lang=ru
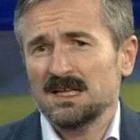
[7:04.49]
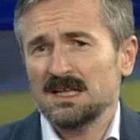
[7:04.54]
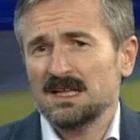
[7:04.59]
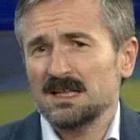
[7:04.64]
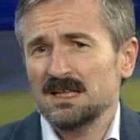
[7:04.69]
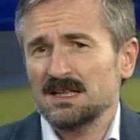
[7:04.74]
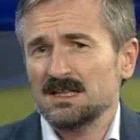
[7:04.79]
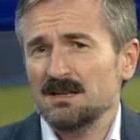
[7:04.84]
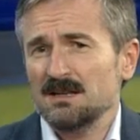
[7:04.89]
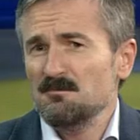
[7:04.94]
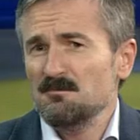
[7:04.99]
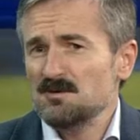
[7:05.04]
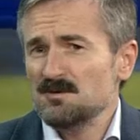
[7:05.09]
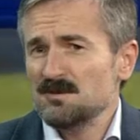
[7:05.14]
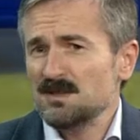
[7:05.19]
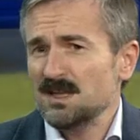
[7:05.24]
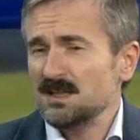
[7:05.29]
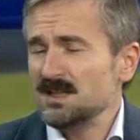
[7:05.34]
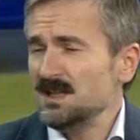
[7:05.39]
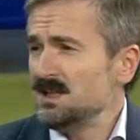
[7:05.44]
Э, на
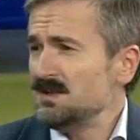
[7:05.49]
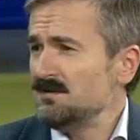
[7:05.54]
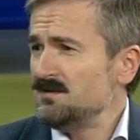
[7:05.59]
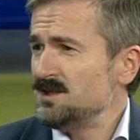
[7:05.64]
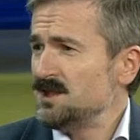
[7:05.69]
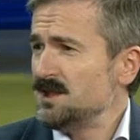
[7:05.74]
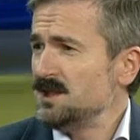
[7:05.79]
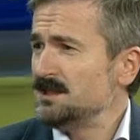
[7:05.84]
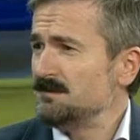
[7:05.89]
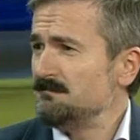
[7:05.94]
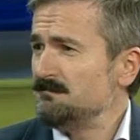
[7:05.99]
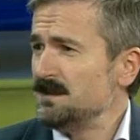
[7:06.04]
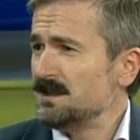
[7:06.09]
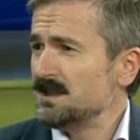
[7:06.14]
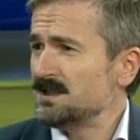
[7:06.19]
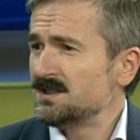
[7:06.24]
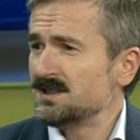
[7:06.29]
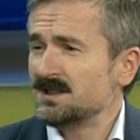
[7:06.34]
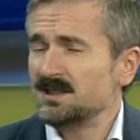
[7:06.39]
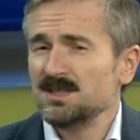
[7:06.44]
взгляд, эти все
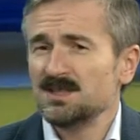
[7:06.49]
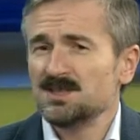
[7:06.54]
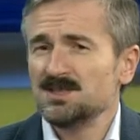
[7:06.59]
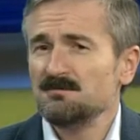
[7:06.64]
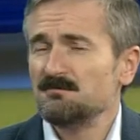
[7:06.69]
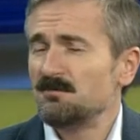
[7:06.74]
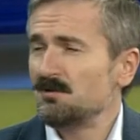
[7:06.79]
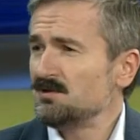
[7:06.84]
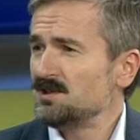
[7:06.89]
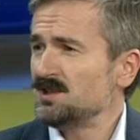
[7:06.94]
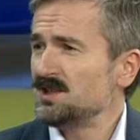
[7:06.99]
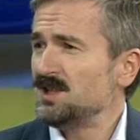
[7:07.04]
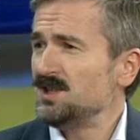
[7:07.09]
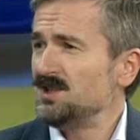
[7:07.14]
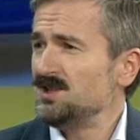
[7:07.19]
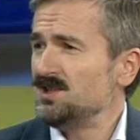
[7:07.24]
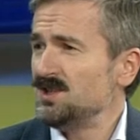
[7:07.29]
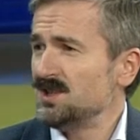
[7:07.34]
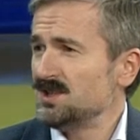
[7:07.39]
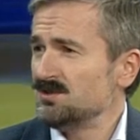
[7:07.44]
инспекции должны просто
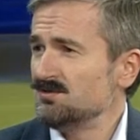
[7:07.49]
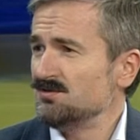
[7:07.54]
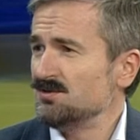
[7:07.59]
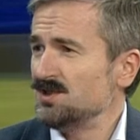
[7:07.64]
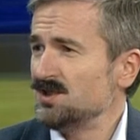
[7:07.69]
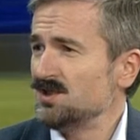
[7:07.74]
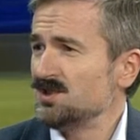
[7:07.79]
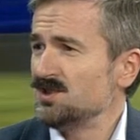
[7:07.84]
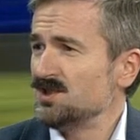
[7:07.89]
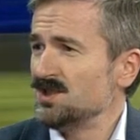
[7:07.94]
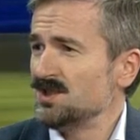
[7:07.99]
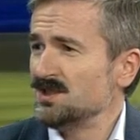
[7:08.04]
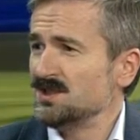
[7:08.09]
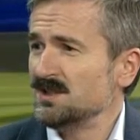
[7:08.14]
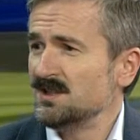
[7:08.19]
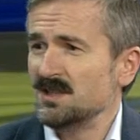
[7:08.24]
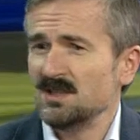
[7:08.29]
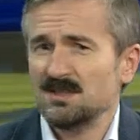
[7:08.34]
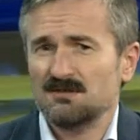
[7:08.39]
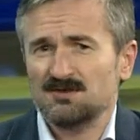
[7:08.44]
исчезнуть из
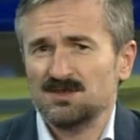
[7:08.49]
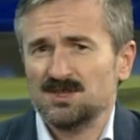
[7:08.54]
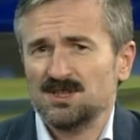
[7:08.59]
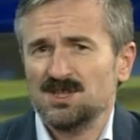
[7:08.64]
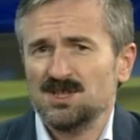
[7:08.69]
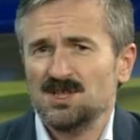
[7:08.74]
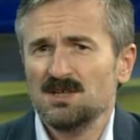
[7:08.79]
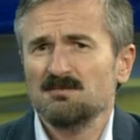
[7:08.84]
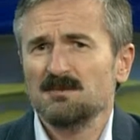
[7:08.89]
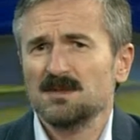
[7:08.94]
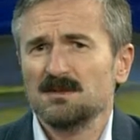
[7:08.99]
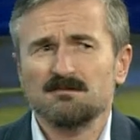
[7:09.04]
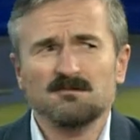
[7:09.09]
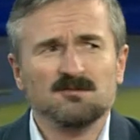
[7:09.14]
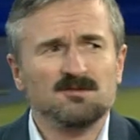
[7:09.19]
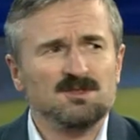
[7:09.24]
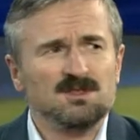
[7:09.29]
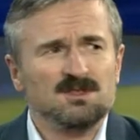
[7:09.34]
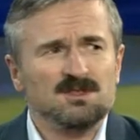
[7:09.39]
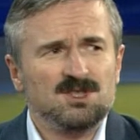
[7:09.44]
жизни. Да? Вот зачем нам,
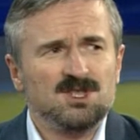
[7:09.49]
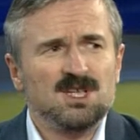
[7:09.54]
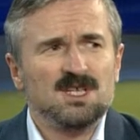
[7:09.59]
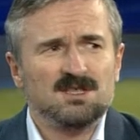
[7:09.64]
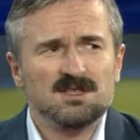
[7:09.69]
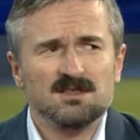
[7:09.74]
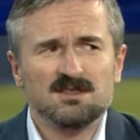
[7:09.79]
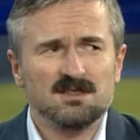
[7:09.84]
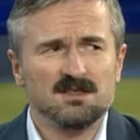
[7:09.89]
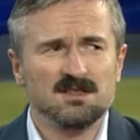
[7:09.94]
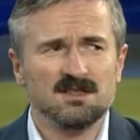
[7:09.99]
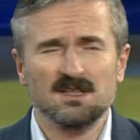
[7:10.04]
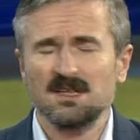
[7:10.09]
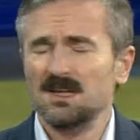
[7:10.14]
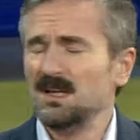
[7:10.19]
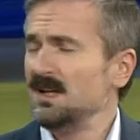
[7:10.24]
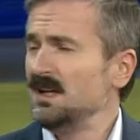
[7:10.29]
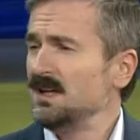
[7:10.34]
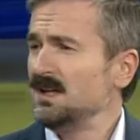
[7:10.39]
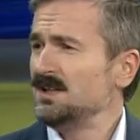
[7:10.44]
вот сейчас, э,
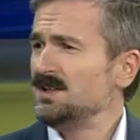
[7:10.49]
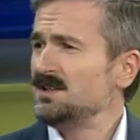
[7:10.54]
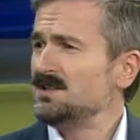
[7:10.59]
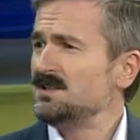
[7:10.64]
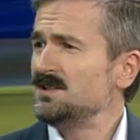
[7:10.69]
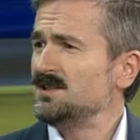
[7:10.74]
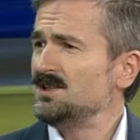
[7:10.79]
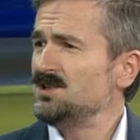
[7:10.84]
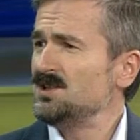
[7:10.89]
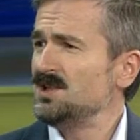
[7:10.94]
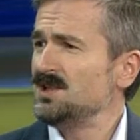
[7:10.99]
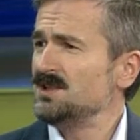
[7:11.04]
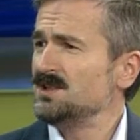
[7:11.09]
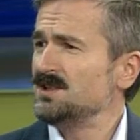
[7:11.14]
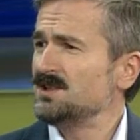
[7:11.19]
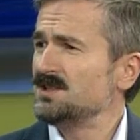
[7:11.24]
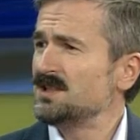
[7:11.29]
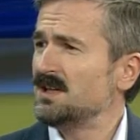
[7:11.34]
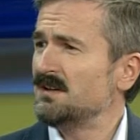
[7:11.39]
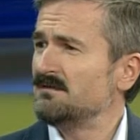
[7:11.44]
если
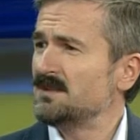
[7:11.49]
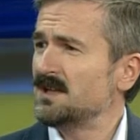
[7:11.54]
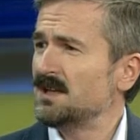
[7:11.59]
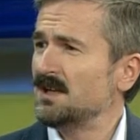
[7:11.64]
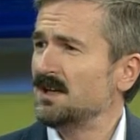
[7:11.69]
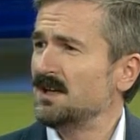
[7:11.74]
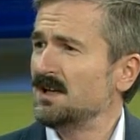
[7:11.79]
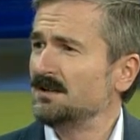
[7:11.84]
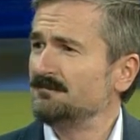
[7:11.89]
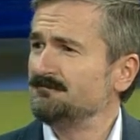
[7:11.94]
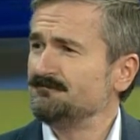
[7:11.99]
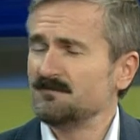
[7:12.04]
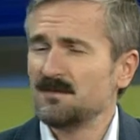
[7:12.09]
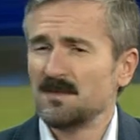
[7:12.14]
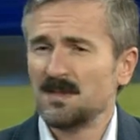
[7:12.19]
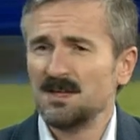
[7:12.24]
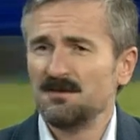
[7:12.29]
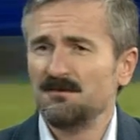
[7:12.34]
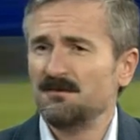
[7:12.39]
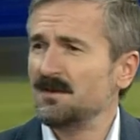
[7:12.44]
исчезнет завтра
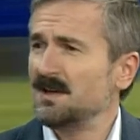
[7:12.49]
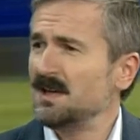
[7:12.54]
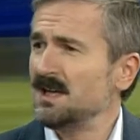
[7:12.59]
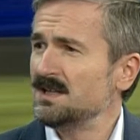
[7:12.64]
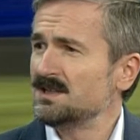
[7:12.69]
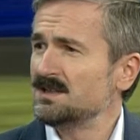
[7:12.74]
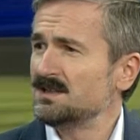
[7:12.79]
ДФС,